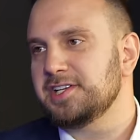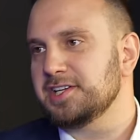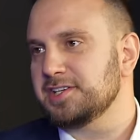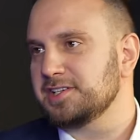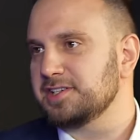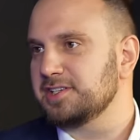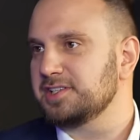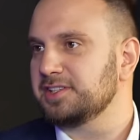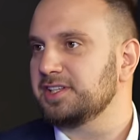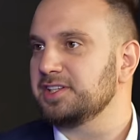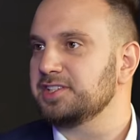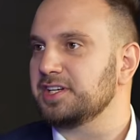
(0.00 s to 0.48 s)
się
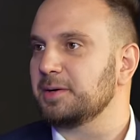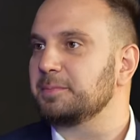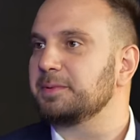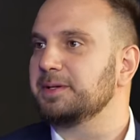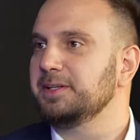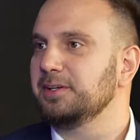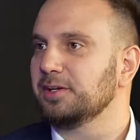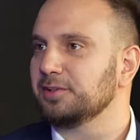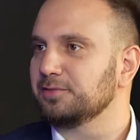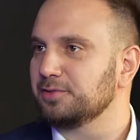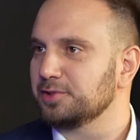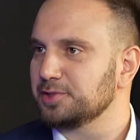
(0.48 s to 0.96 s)
cieszę, że tej
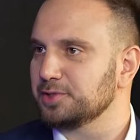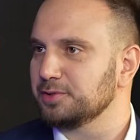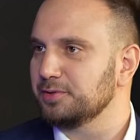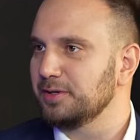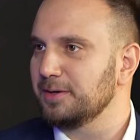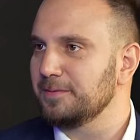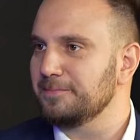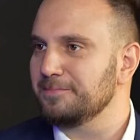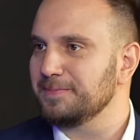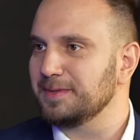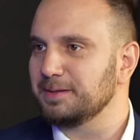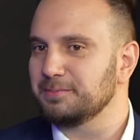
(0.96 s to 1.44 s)
żabki nie
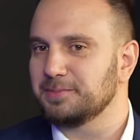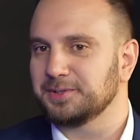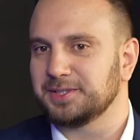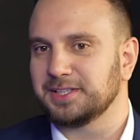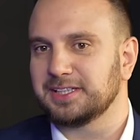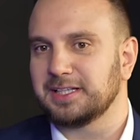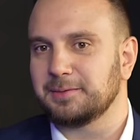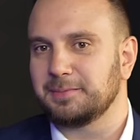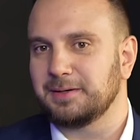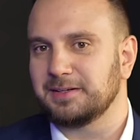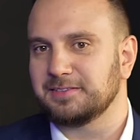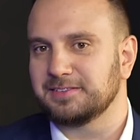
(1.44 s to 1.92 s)
otworzyłem,
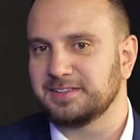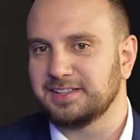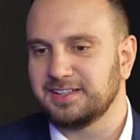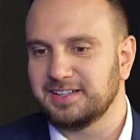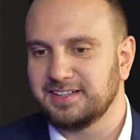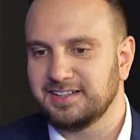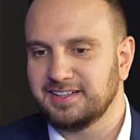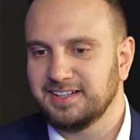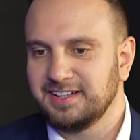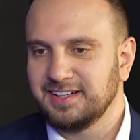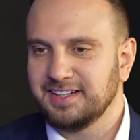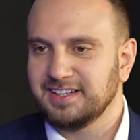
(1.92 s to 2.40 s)
bo tak
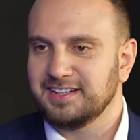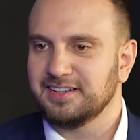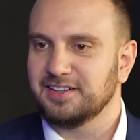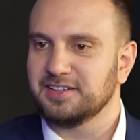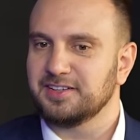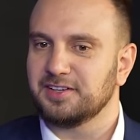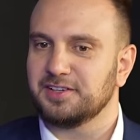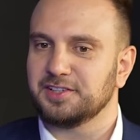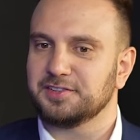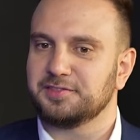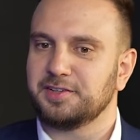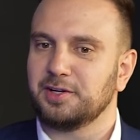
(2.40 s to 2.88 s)
naprawdę
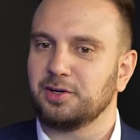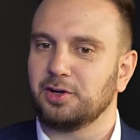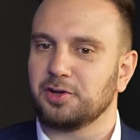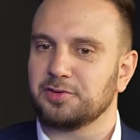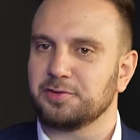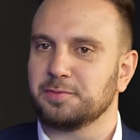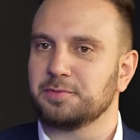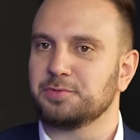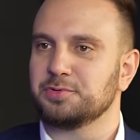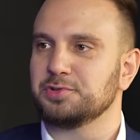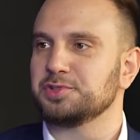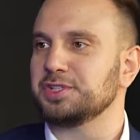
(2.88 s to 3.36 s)
e, od
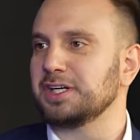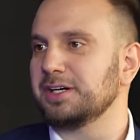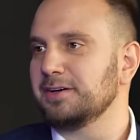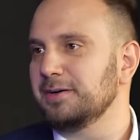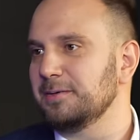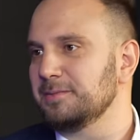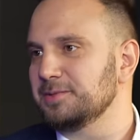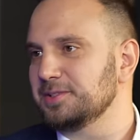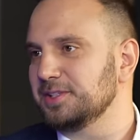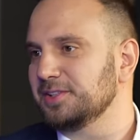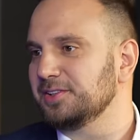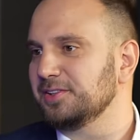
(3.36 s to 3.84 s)
wielu osób
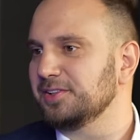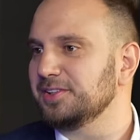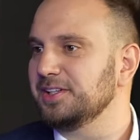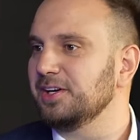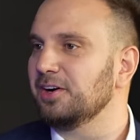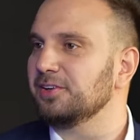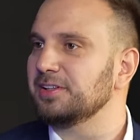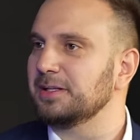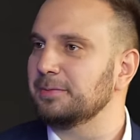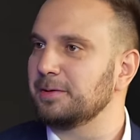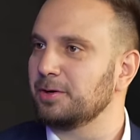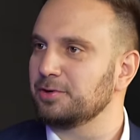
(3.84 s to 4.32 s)
słyszałem, że to
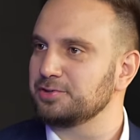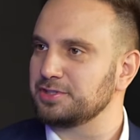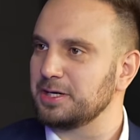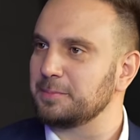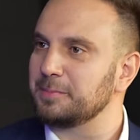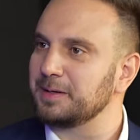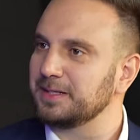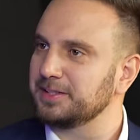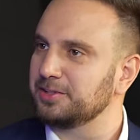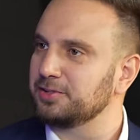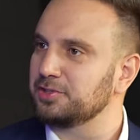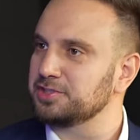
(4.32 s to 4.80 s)
nie one mają
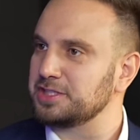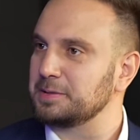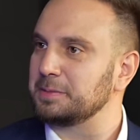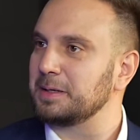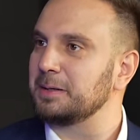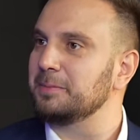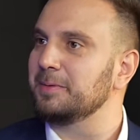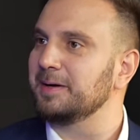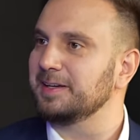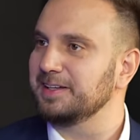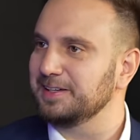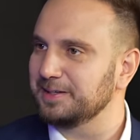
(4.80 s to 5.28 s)
żabkę, tylko
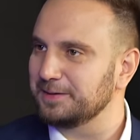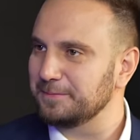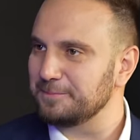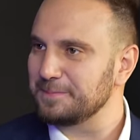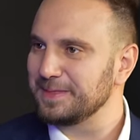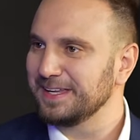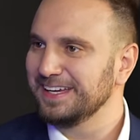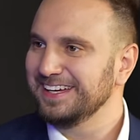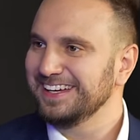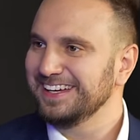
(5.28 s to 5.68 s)
żabka ma ich.